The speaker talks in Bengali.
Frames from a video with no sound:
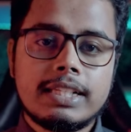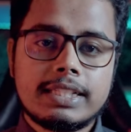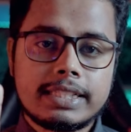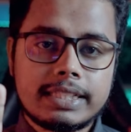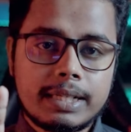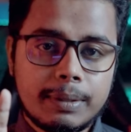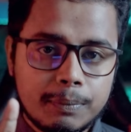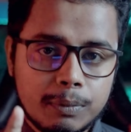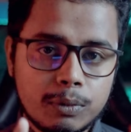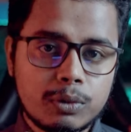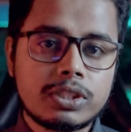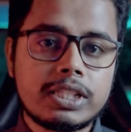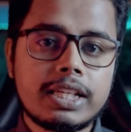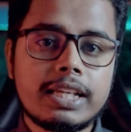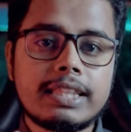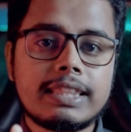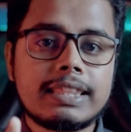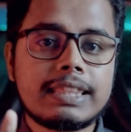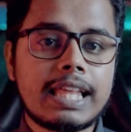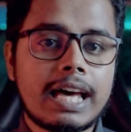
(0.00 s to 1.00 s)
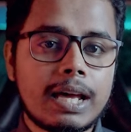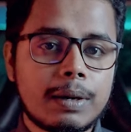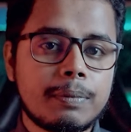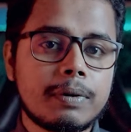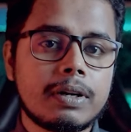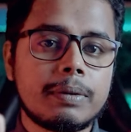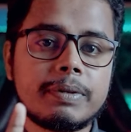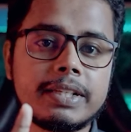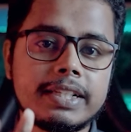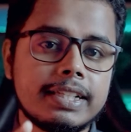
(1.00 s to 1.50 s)
সেটা বুঝে
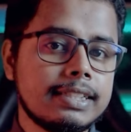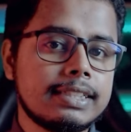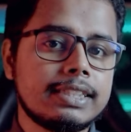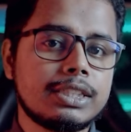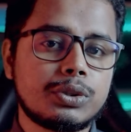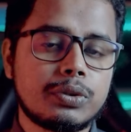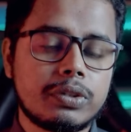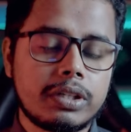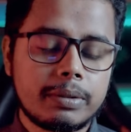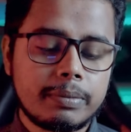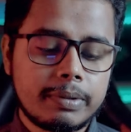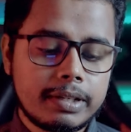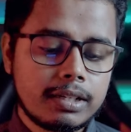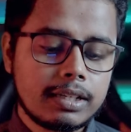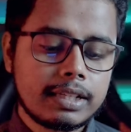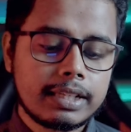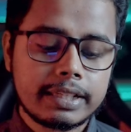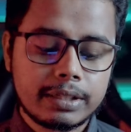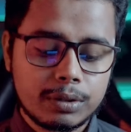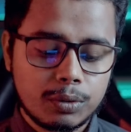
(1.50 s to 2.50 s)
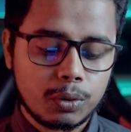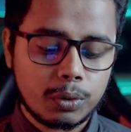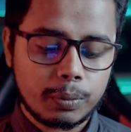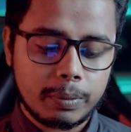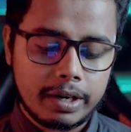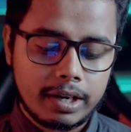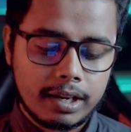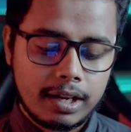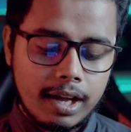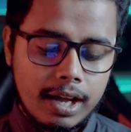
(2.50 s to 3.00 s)
তারপরে আপনি ডিসিশন নেবেন কি
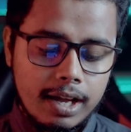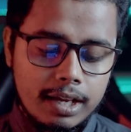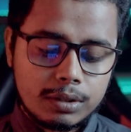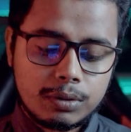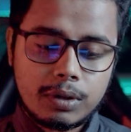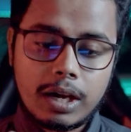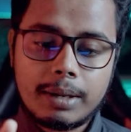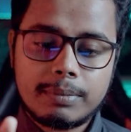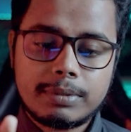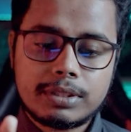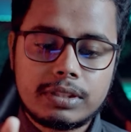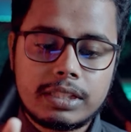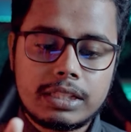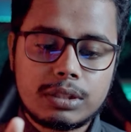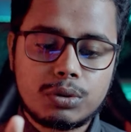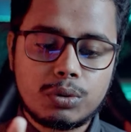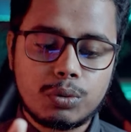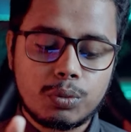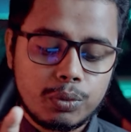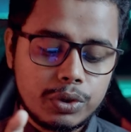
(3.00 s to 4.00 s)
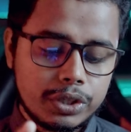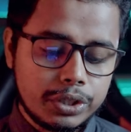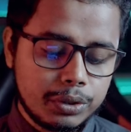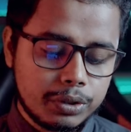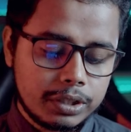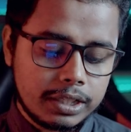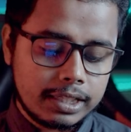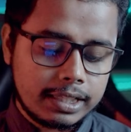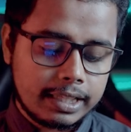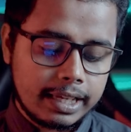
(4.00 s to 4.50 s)
করবেন তো আমি যদি একটু
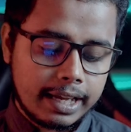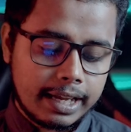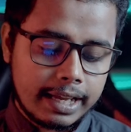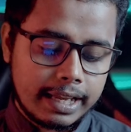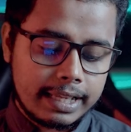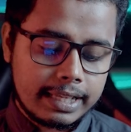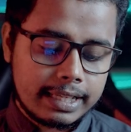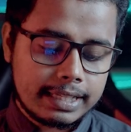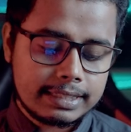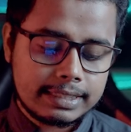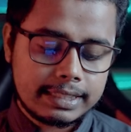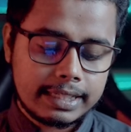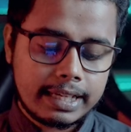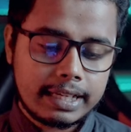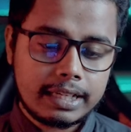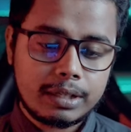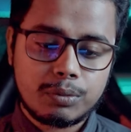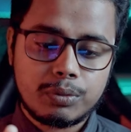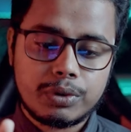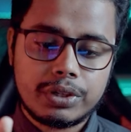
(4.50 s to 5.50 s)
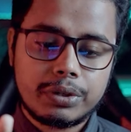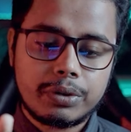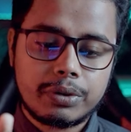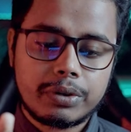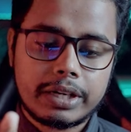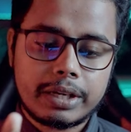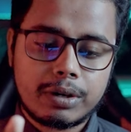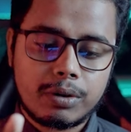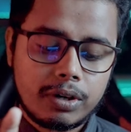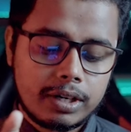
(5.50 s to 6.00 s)
উইড্রোতে দেখাই এই যে এখানে উইড্রো
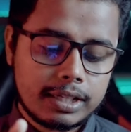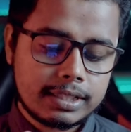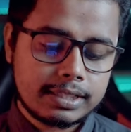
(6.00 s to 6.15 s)
রেকর্ড